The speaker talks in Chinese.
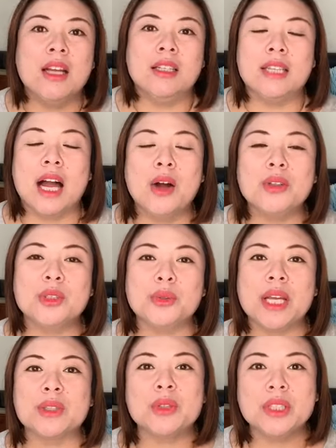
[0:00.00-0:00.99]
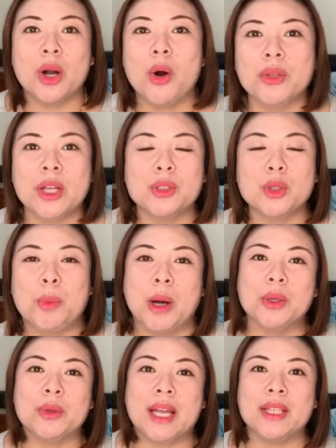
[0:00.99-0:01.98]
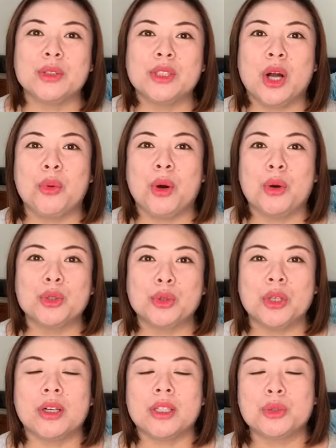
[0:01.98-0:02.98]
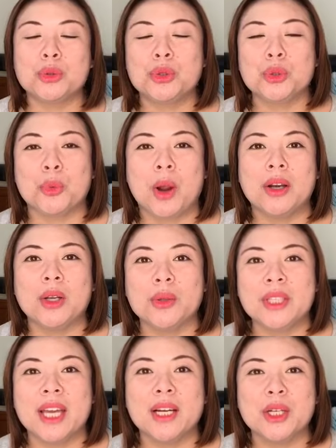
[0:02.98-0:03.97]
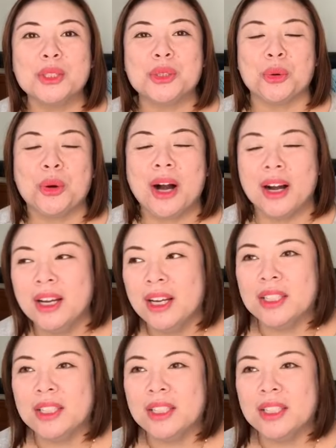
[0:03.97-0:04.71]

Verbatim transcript: 然后九点钟以后呢，就朋友来就叫我和出和他出去玩聊天喝酒啊，